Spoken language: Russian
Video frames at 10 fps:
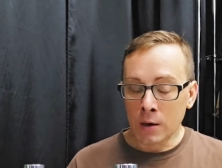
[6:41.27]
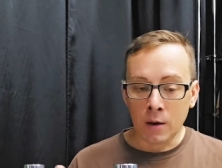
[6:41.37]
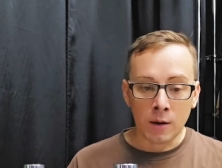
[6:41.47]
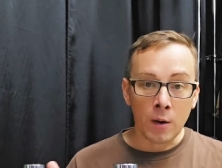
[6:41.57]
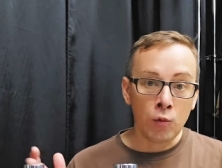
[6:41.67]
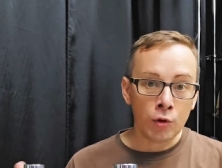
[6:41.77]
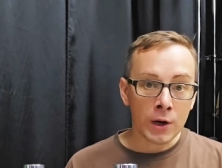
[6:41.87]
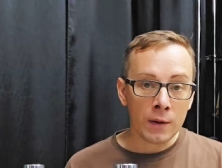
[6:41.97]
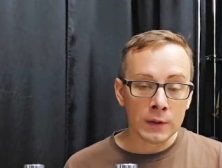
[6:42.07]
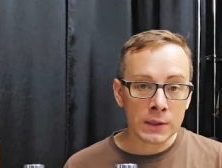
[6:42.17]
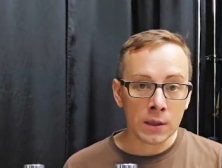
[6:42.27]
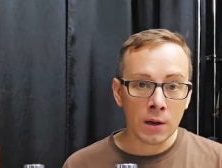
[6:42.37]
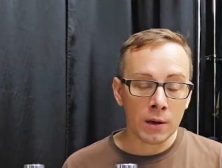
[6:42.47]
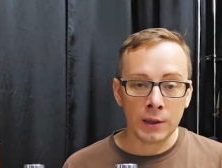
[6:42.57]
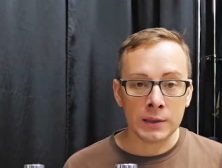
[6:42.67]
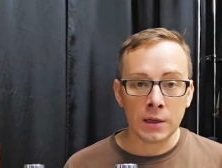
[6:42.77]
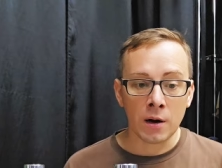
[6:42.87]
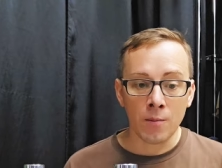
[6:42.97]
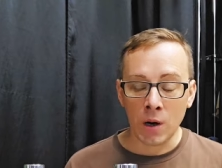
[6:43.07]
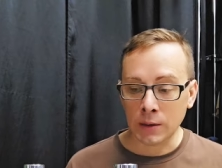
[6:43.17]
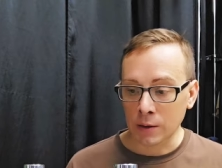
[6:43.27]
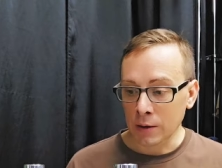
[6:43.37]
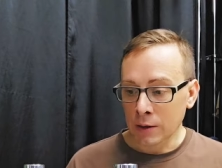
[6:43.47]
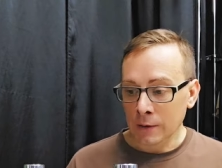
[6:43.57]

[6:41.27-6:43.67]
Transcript: а, кому нравятся эти ароматы.